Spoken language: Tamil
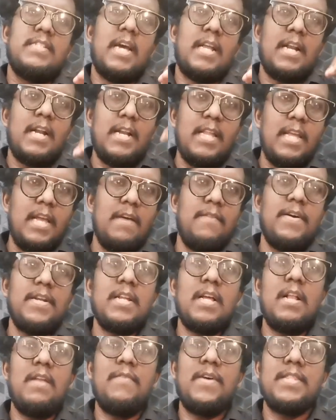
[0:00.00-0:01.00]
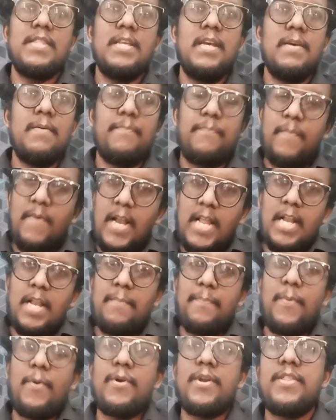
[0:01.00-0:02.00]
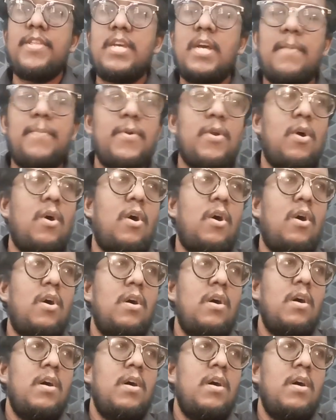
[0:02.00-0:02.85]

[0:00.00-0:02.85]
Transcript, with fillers: ஜனனி அவர்கள் வந்து வெளியில் போனதுக்கப்புறம்